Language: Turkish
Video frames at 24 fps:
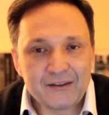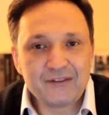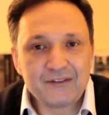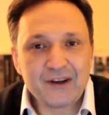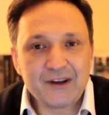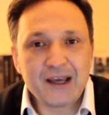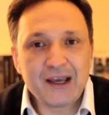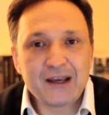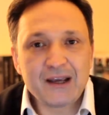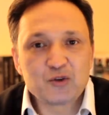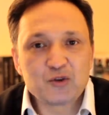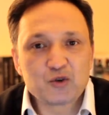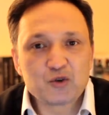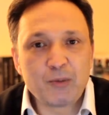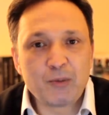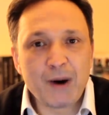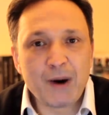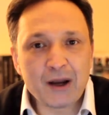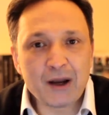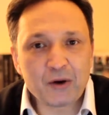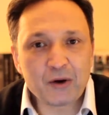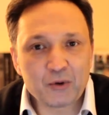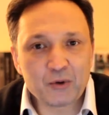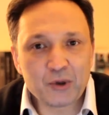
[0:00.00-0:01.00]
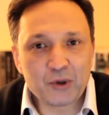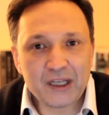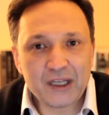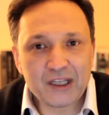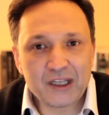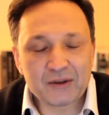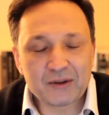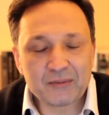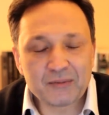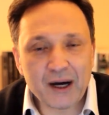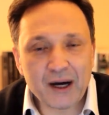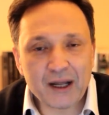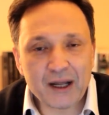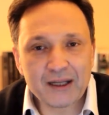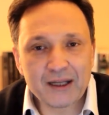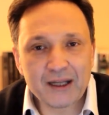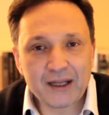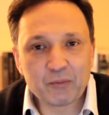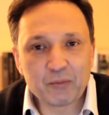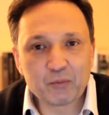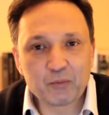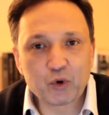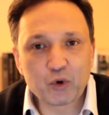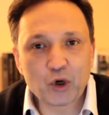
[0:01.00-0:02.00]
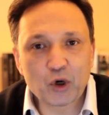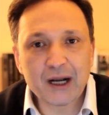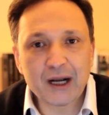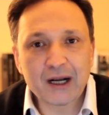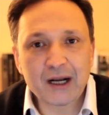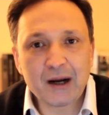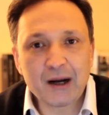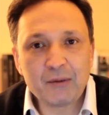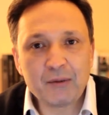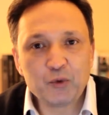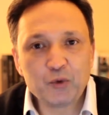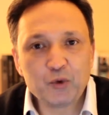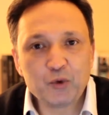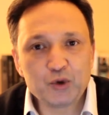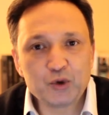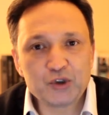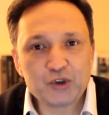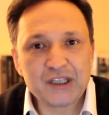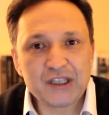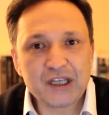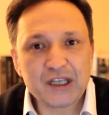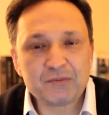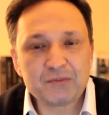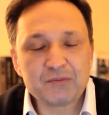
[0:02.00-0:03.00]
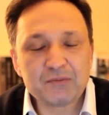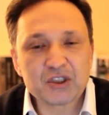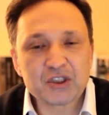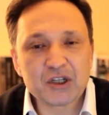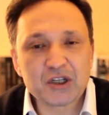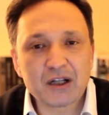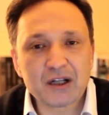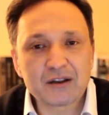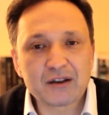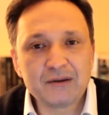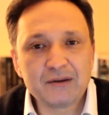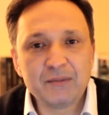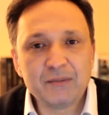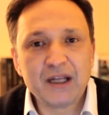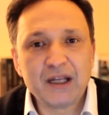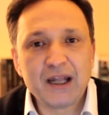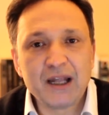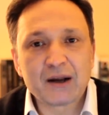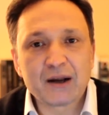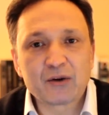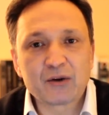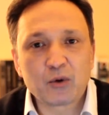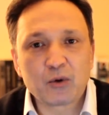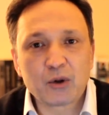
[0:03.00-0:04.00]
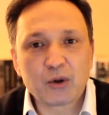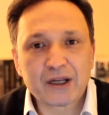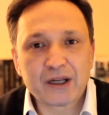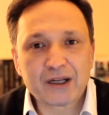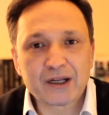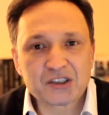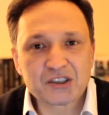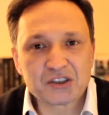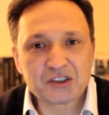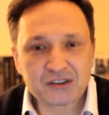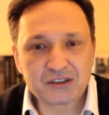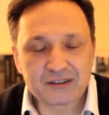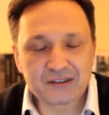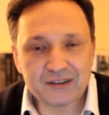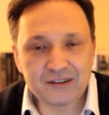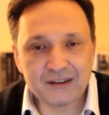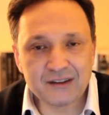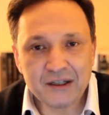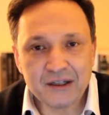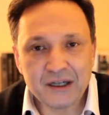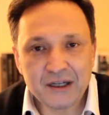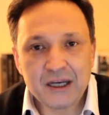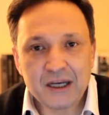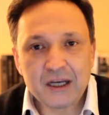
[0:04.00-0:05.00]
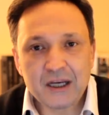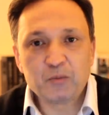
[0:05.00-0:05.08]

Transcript: ve cuma günü itibariyle bu rakam 176 milyar dolara çıktı.